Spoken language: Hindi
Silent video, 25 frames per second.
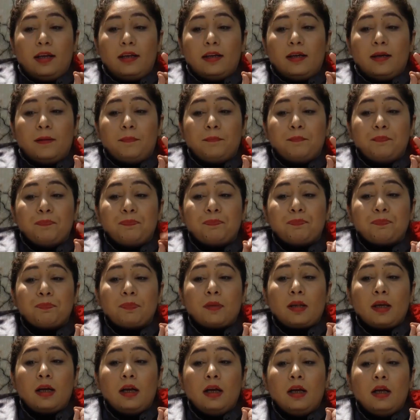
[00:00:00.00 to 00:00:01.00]
रही हैं
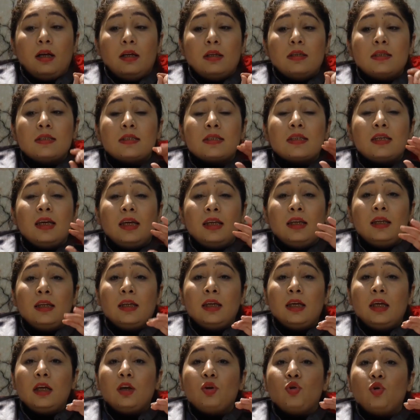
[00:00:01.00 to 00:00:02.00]
स्किन
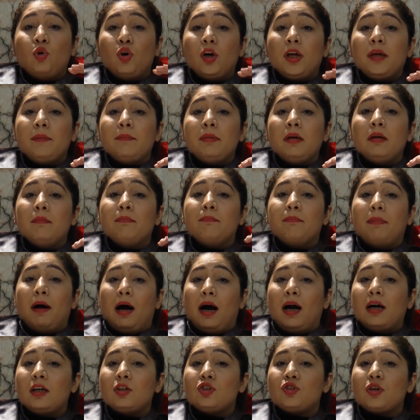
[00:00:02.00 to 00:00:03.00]
की कोई भी
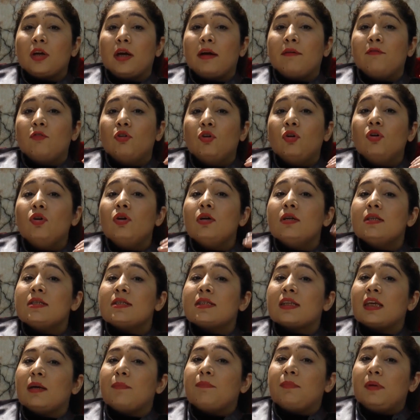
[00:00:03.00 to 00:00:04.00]
पार्ट जो है वो
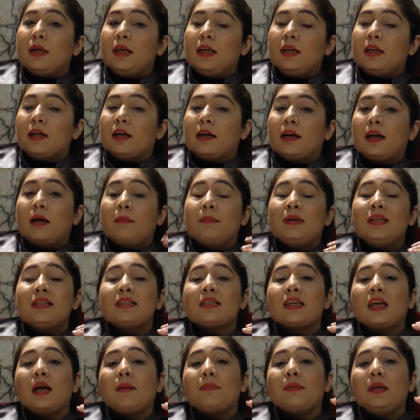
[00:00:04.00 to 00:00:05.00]
स्किप नहीं करना
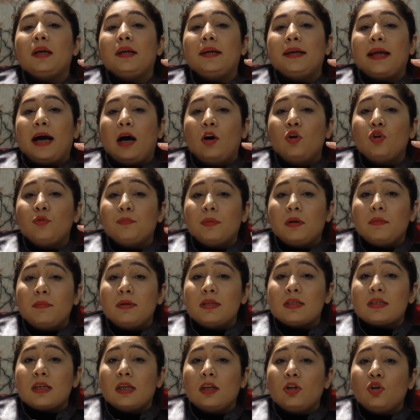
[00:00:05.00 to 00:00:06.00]
मीन्स कि आपने डाउन पर
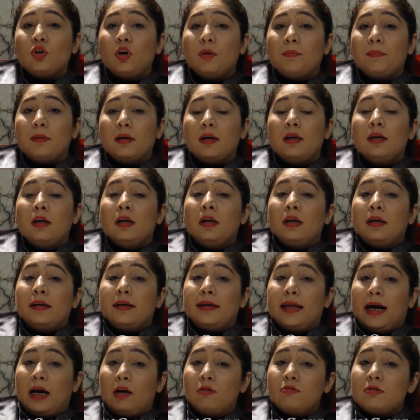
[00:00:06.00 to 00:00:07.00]
भी स्किन को
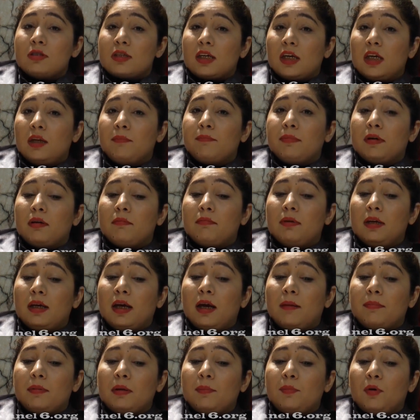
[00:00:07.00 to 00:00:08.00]
डाउन स्किन पर भी
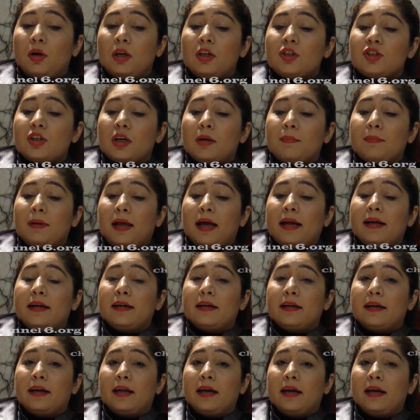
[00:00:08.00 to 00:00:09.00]
आपने पॉलिशर अप्लाई
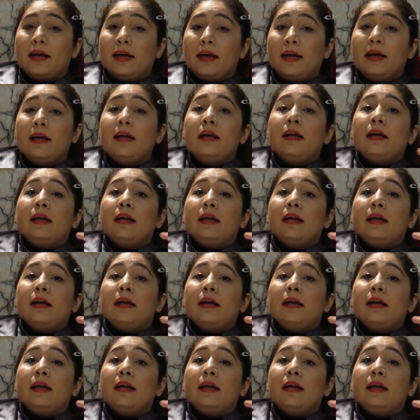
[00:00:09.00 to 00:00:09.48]
करना है